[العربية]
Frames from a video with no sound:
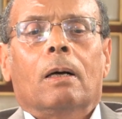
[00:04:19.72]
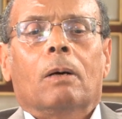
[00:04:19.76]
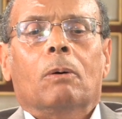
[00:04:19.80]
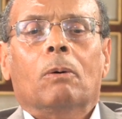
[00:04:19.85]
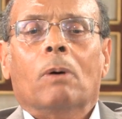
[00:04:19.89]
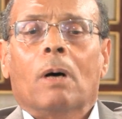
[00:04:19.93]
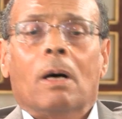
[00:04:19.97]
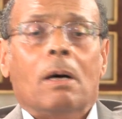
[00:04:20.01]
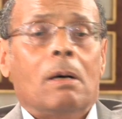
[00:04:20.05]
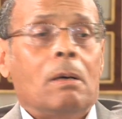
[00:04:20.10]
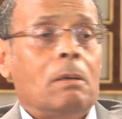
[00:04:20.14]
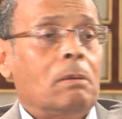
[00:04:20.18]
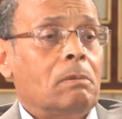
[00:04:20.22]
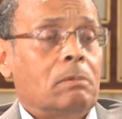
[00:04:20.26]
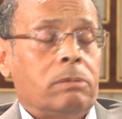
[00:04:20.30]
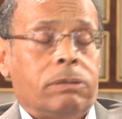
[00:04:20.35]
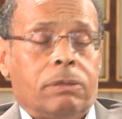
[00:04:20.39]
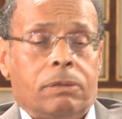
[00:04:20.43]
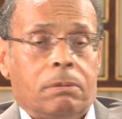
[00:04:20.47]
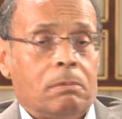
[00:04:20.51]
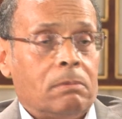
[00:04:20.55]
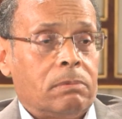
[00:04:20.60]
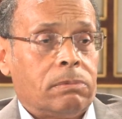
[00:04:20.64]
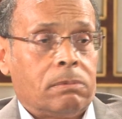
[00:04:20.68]
و
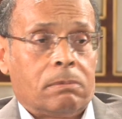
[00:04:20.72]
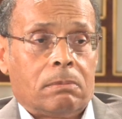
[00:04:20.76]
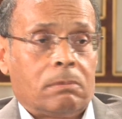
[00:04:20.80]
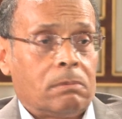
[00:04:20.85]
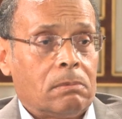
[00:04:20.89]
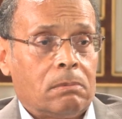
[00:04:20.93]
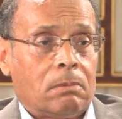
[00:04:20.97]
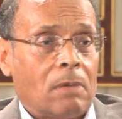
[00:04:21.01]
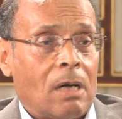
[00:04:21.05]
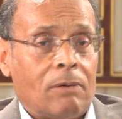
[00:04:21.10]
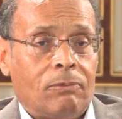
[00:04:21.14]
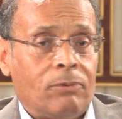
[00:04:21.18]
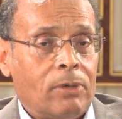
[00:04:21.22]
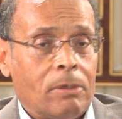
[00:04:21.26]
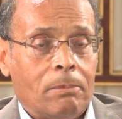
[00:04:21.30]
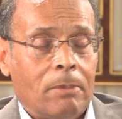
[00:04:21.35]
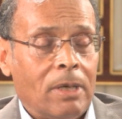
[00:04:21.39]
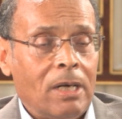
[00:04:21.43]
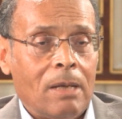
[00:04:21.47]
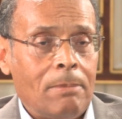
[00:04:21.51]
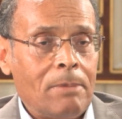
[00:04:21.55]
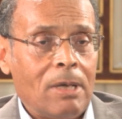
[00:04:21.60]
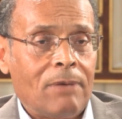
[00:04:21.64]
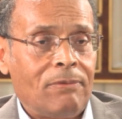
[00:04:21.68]
عفوا
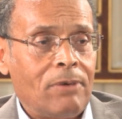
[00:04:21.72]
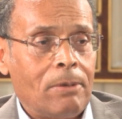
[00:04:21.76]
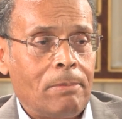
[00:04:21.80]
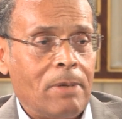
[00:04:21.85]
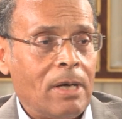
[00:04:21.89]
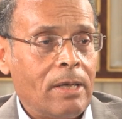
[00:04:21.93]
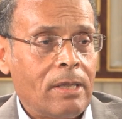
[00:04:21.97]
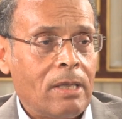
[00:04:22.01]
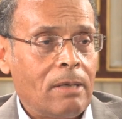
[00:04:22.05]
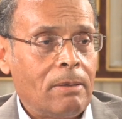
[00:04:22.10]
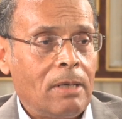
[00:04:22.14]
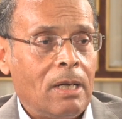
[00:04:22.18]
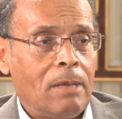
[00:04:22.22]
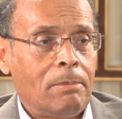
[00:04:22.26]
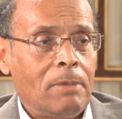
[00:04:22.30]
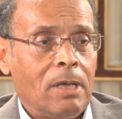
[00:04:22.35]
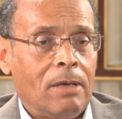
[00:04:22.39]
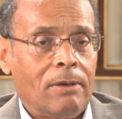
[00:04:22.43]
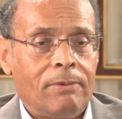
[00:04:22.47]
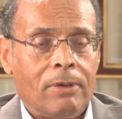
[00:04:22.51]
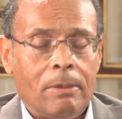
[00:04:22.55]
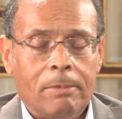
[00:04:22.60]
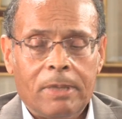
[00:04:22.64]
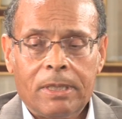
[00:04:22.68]
من لم يفهم هذا لم
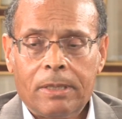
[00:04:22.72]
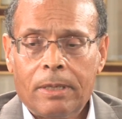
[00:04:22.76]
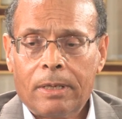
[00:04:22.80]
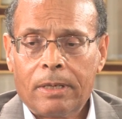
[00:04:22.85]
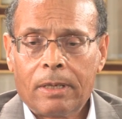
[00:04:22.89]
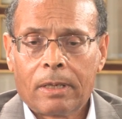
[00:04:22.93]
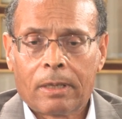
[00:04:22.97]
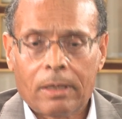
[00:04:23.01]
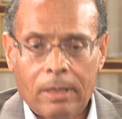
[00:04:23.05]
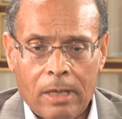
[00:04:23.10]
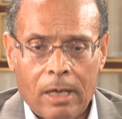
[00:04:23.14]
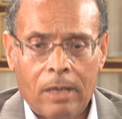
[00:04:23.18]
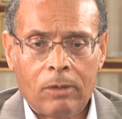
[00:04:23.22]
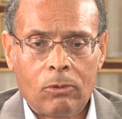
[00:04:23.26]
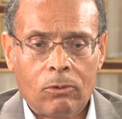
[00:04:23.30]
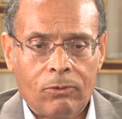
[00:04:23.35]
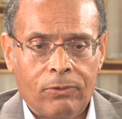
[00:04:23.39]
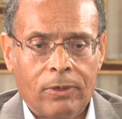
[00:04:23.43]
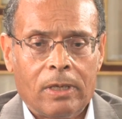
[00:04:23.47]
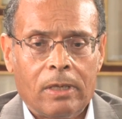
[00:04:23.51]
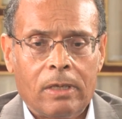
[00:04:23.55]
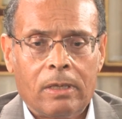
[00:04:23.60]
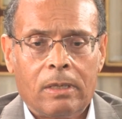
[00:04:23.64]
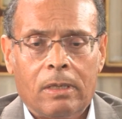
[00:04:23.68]
يفهم التاريخ لأنه
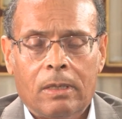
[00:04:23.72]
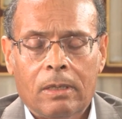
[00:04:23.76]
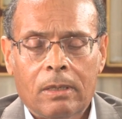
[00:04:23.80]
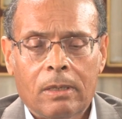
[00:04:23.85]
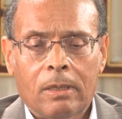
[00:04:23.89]
فعلا